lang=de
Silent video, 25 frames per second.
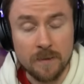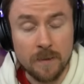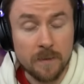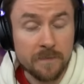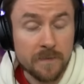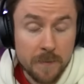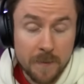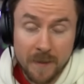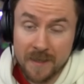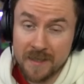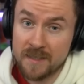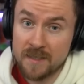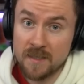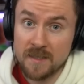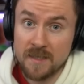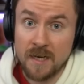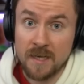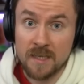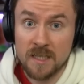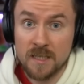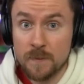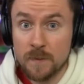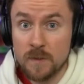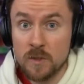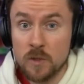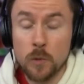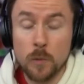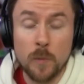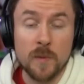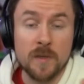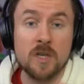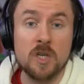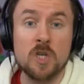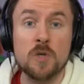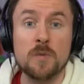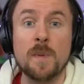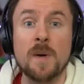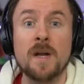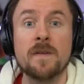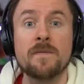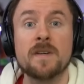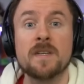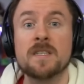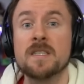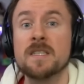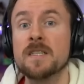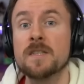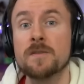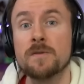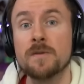Aber wie bereits gesagt, ich bin super gespannt,
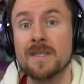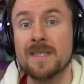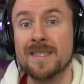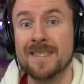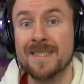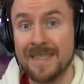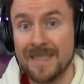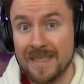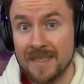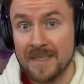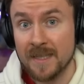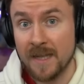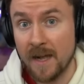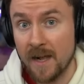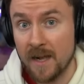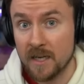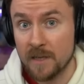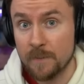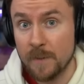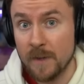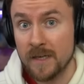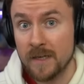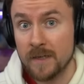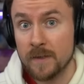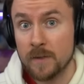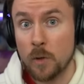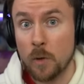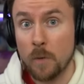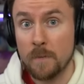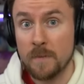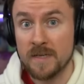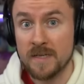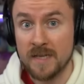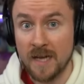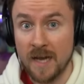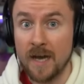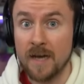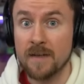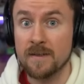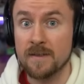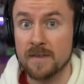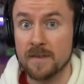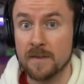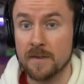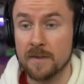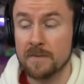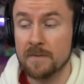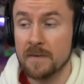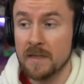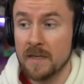was ihr zu den Skins allgemein in den Kommentaren
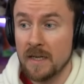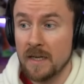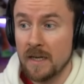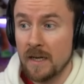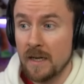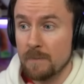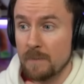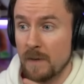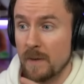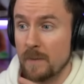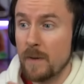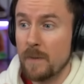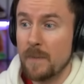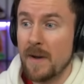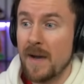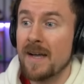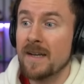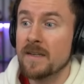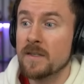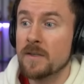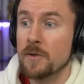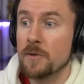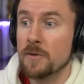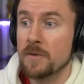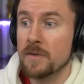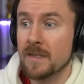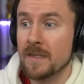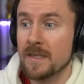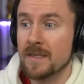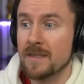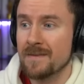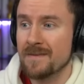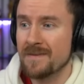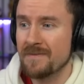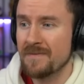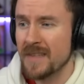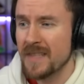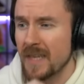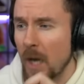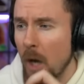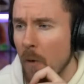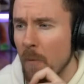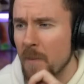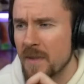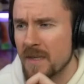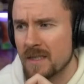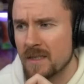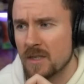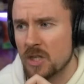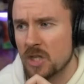sagt. Beim Barbarenkönig finde ich auch
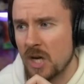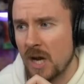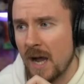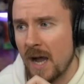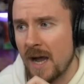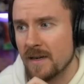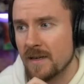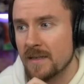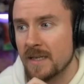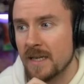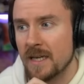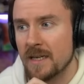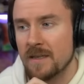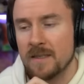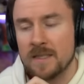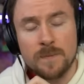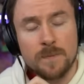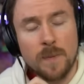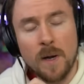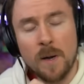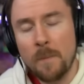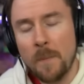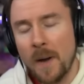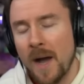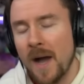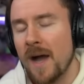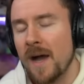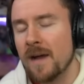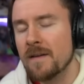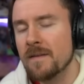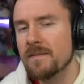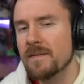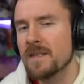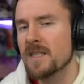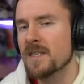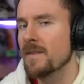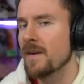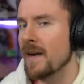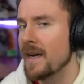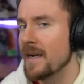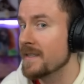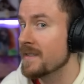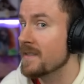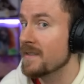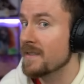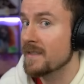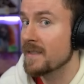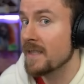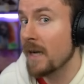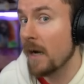ein bisschen schade, denn die Barbaren, ich
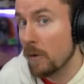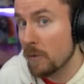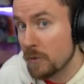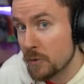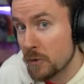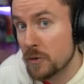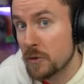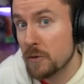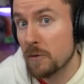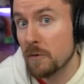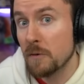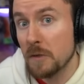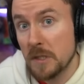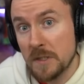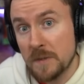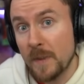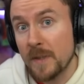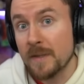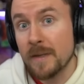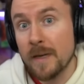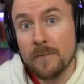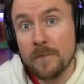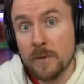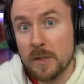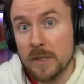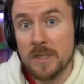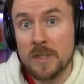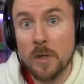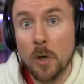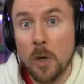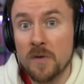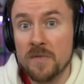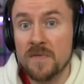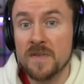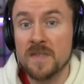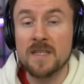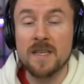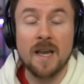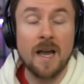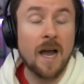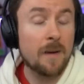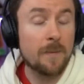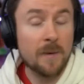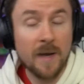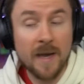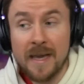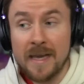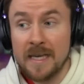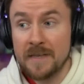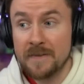weiß, die Ausrüstung nutzt man ja wirklich häufig,
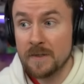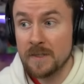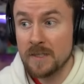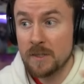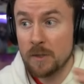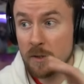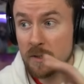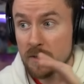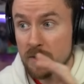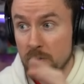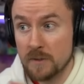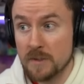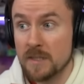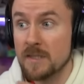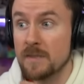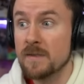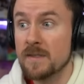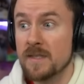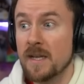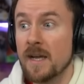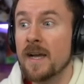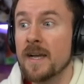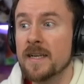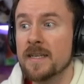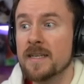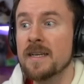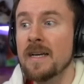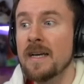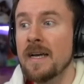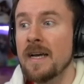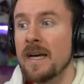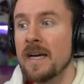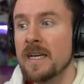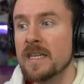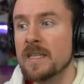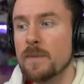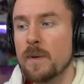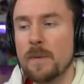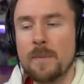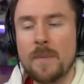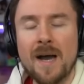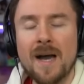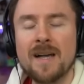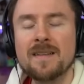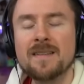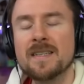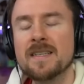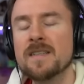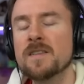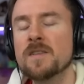aber hey, ich will es euch trotzdem zeigen. Die
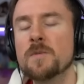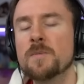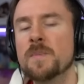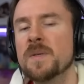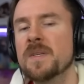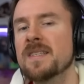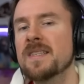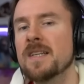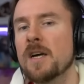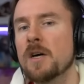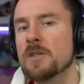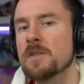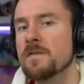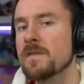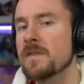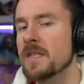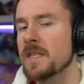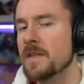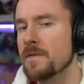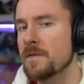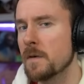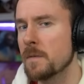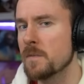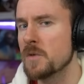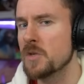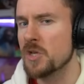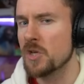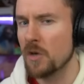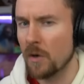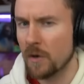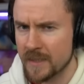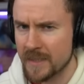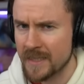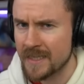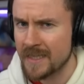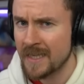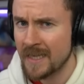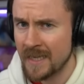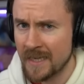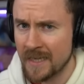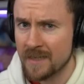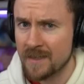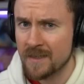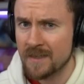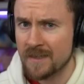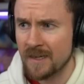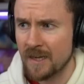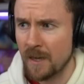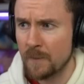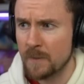Barbaren sehen so ein bisschen aus wie die vom Jolly King.
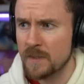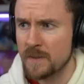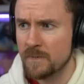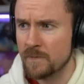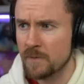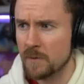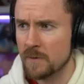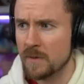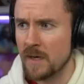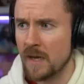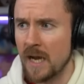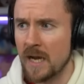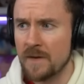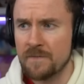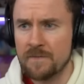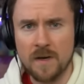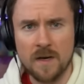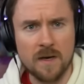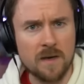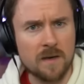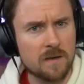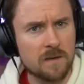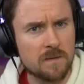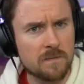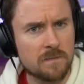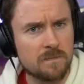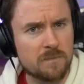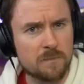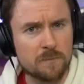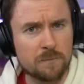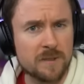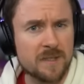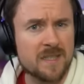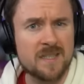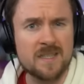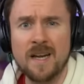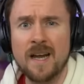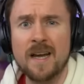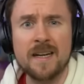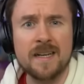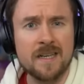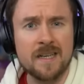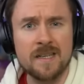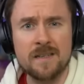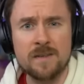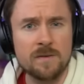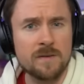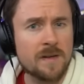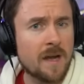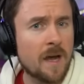Ich glaube, die wurden einfach
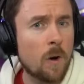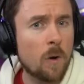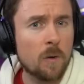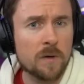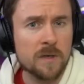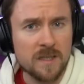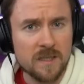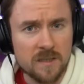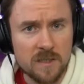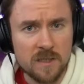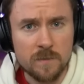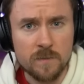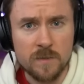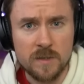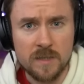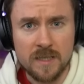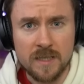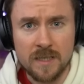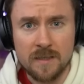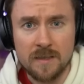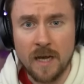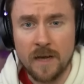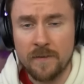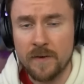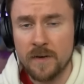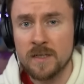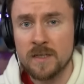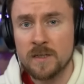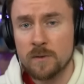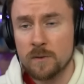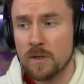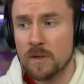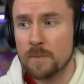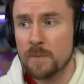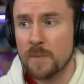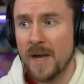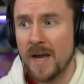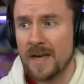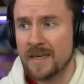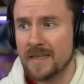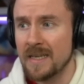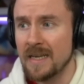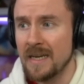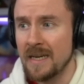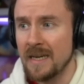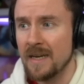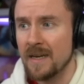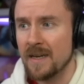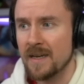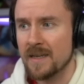recycelt und auch hier zum Skin einfach hinzugepackt.
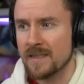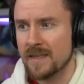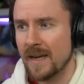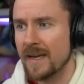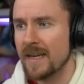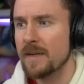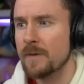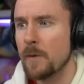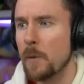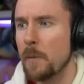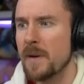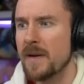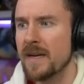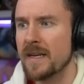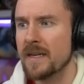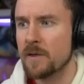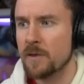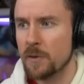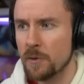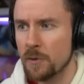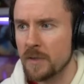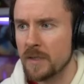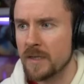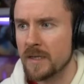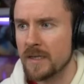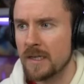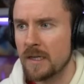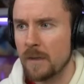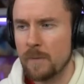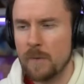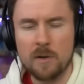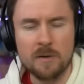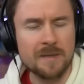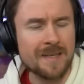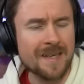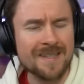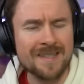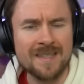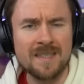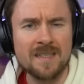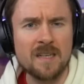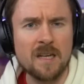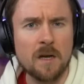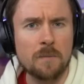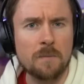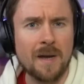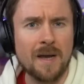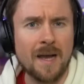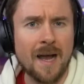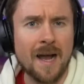Das gleiche auch bei der Königin. Ich glaube, auch das sind,
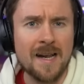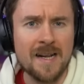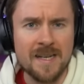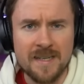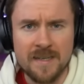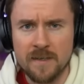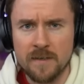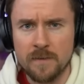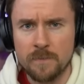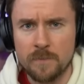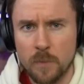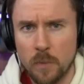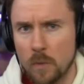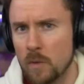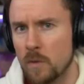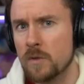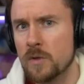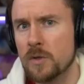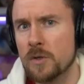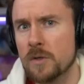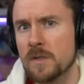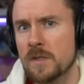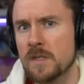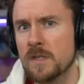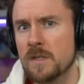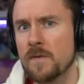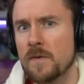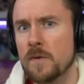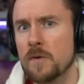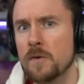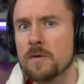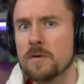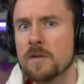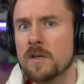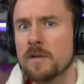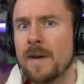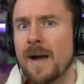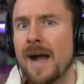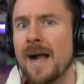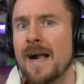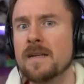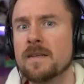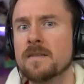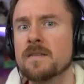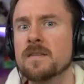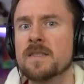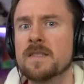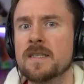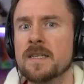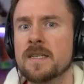glaube alte Bogenschützen von irgendeinem
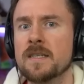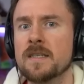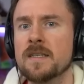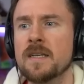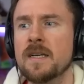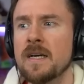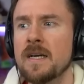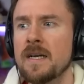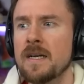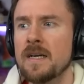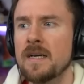alten Skin.